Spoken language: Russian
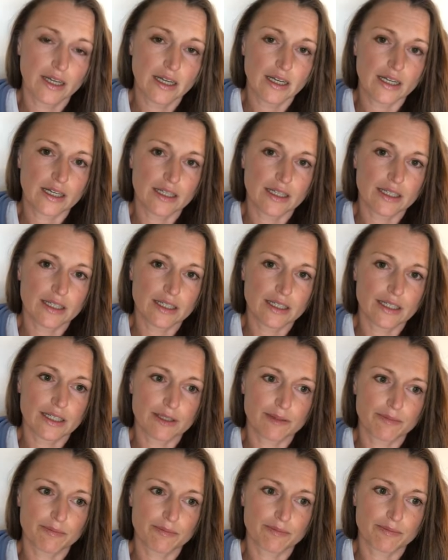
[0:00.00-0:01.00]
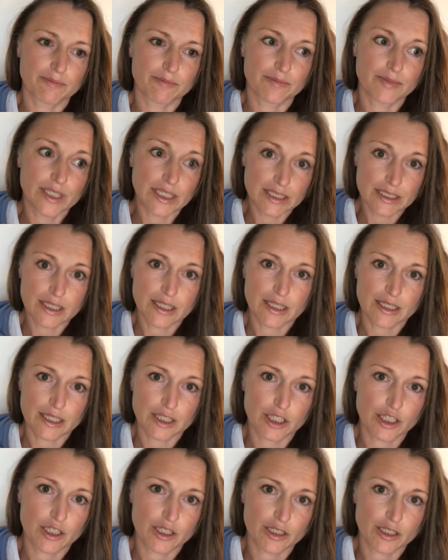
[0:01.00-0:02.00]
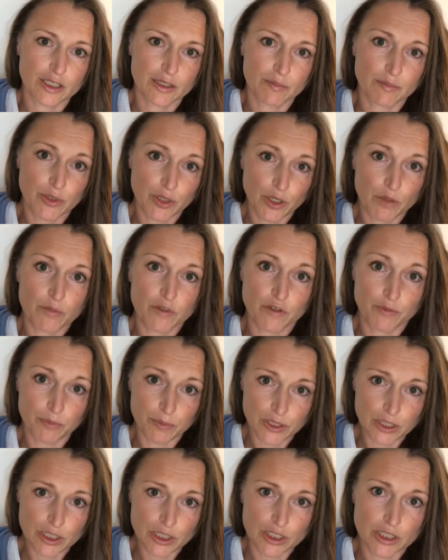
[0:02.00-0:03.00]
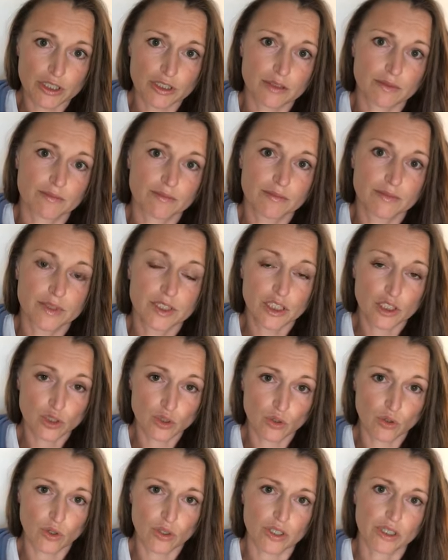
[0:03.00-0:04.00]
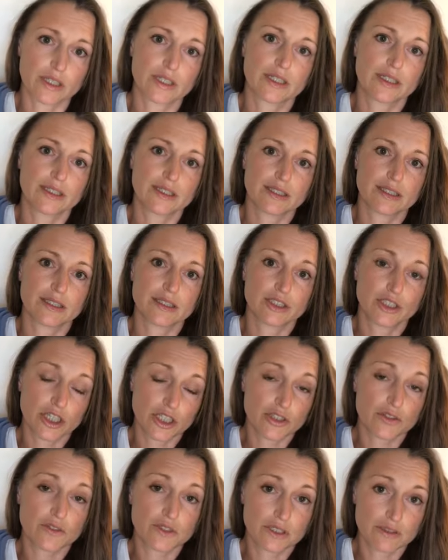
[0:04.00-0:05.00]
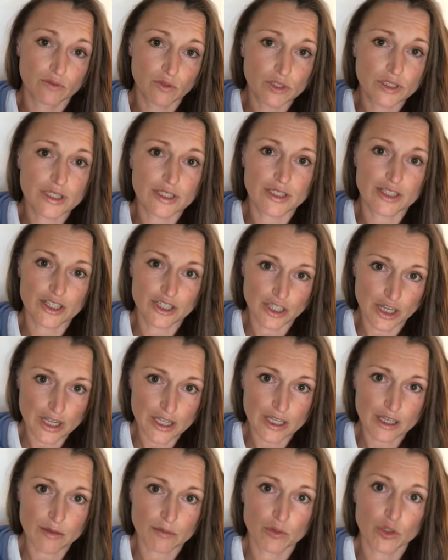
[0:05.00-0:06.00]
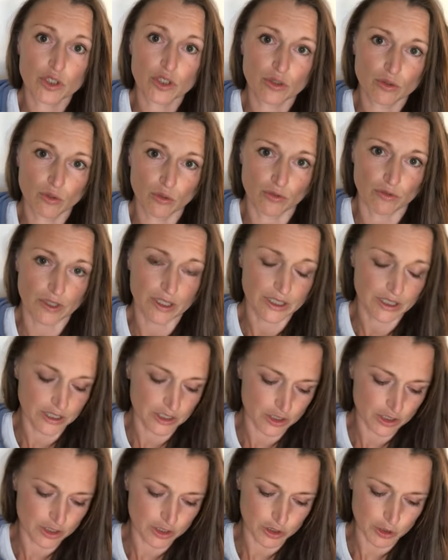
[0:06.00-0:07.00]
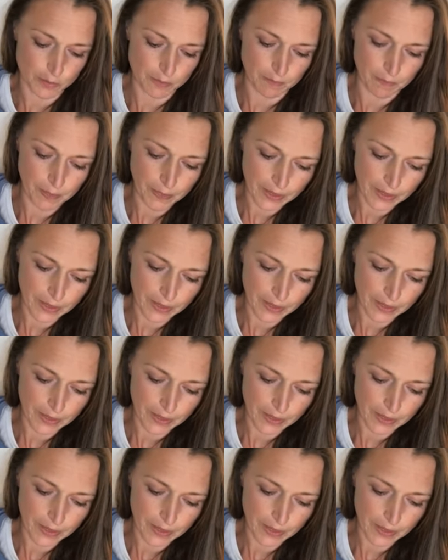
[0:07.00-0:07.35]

нескольких э, приемов пищи тяжелых, э, чаще всего с содержанием жиров, конечно же.